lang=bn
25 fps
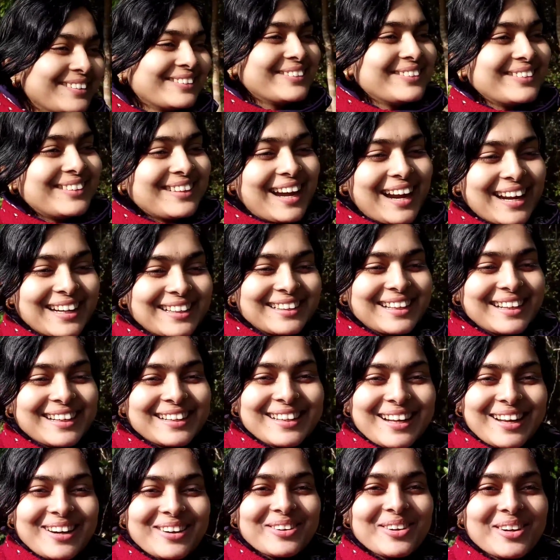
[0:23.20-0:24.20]
তো ঠান্ডার
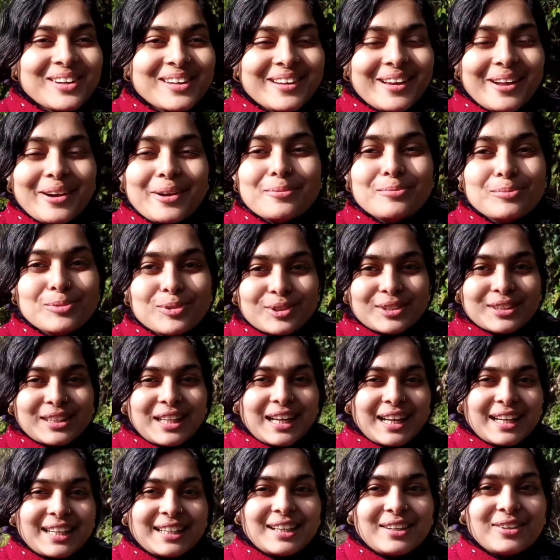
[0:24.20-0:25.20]
কারণে যেন মুখ
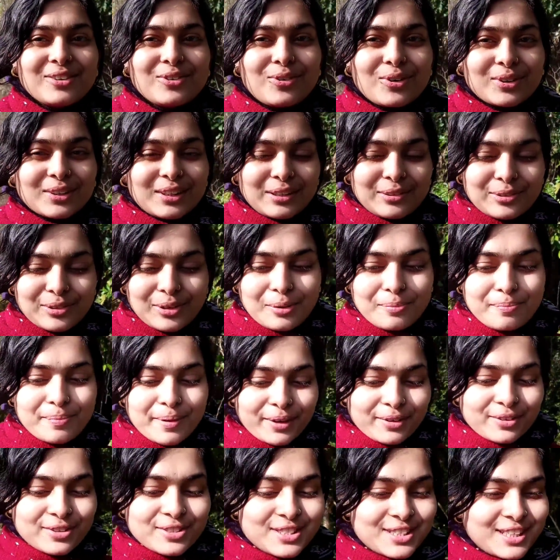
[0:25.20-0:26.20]
থেকে যেন কথাগুলো
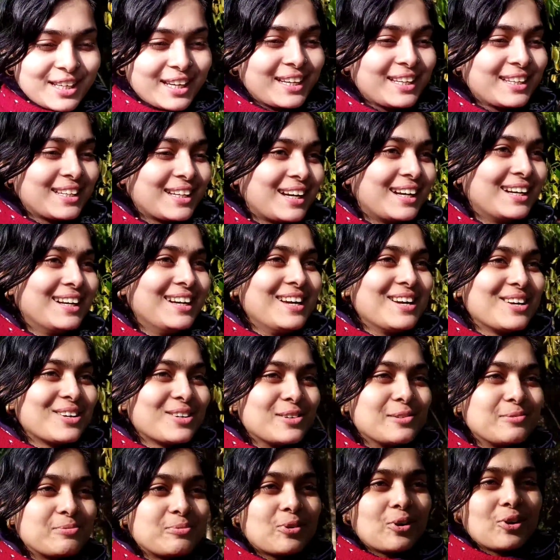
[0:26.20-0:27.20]
বেরোচ্ছেই না
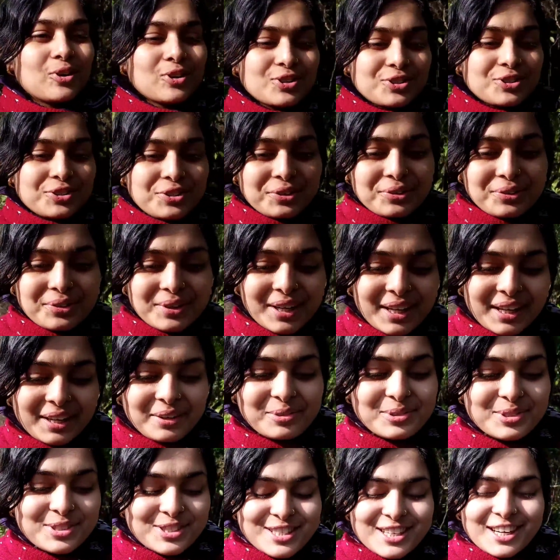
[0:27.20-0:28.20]
খুব কষ্ট করে
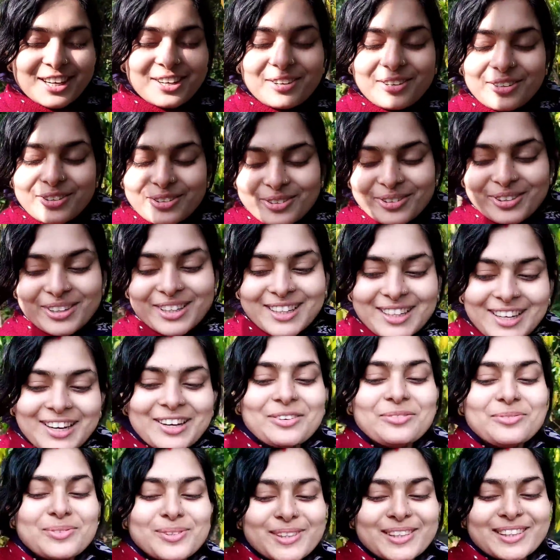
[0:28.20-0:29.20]
উচ্চারণ করে
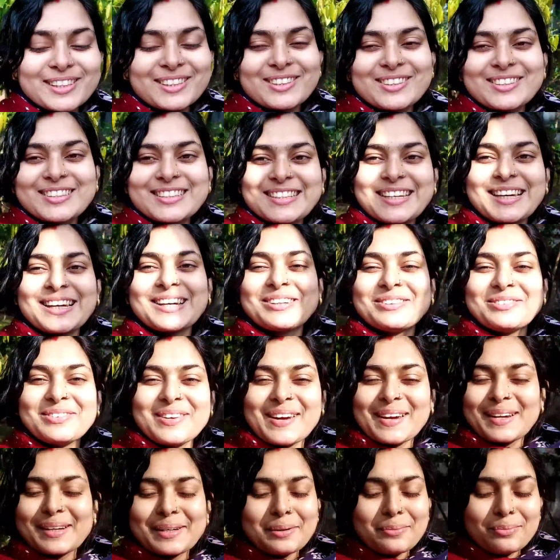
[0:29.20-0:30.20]
যেন বলতে হচ্ছে এরকম
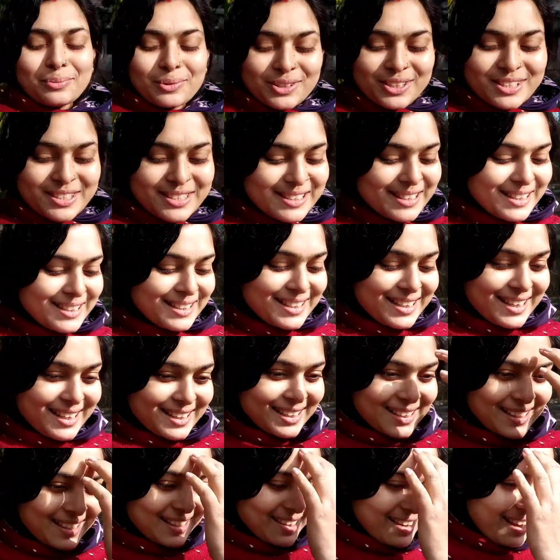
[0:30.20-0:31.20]
একটা পরিস্থিতি আর
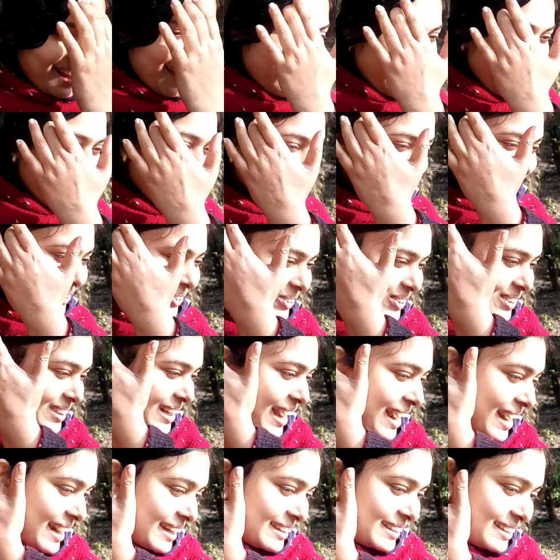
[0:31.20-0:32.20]
কি এত
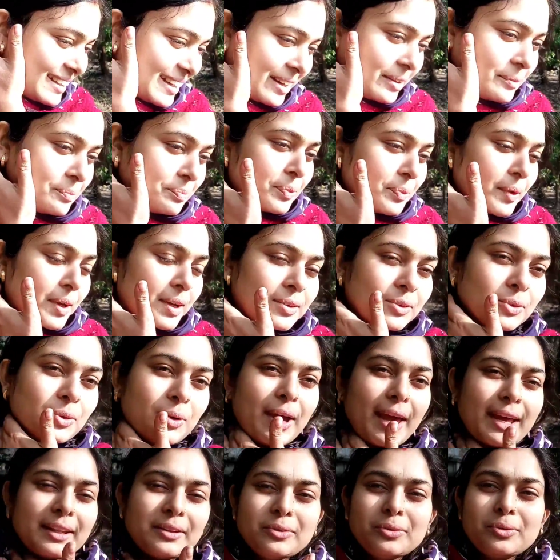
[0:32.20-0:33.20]
ঠান্ডা তো
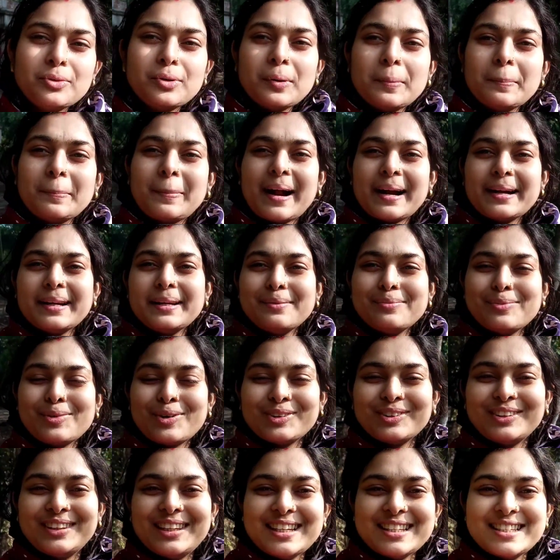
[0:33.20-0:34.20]
এতক্ষণ বাড়ির
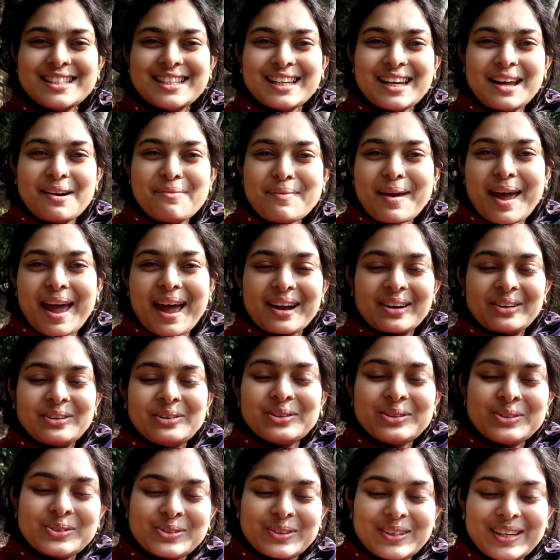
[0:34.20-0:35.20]
মধ্যে ছিলাম
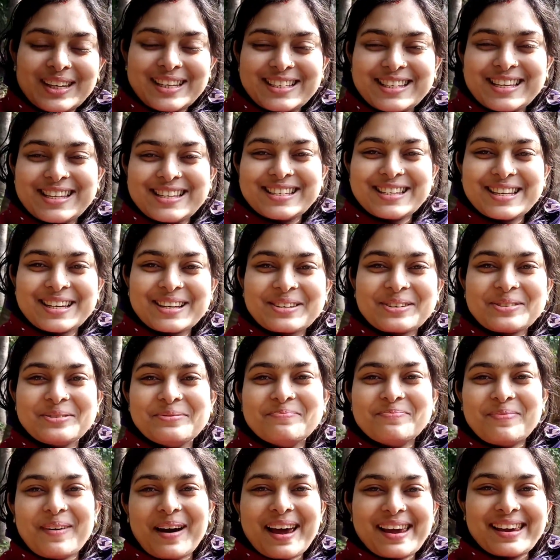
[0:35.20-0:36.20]
এখন চলে এসেছি একটু
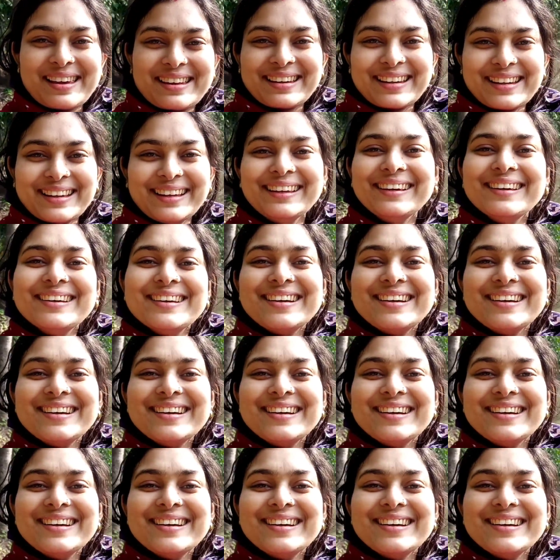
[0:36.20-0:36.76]
বাইরে